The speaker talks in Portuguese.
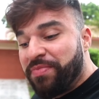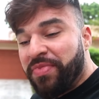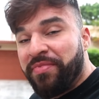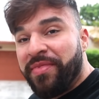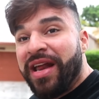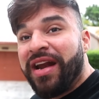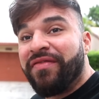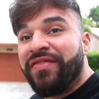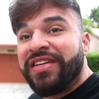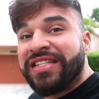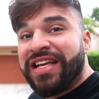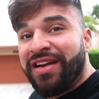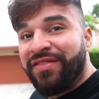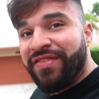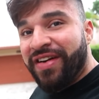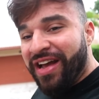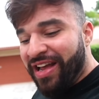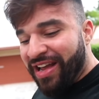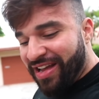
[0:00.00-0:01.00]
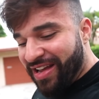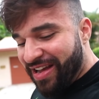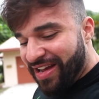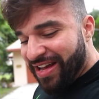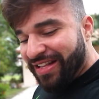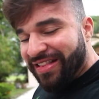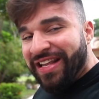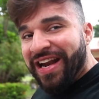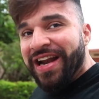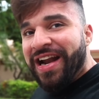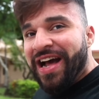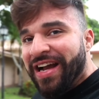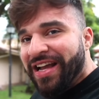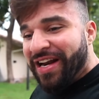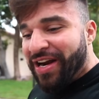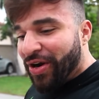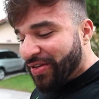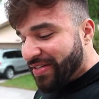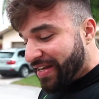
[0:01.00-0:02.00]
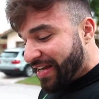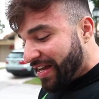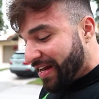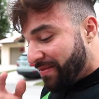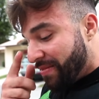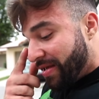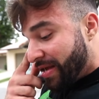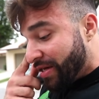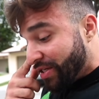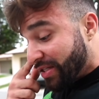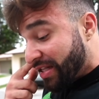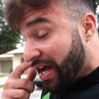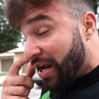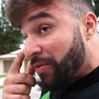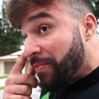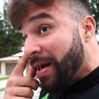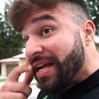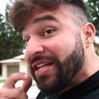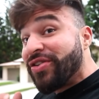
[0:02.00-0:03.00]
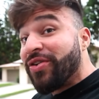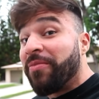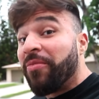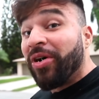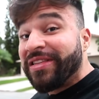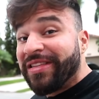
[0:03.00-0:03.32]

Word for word: Primeira vez que ele vai treinar aqui na nossa academia. Já tá no Brasil há muito mó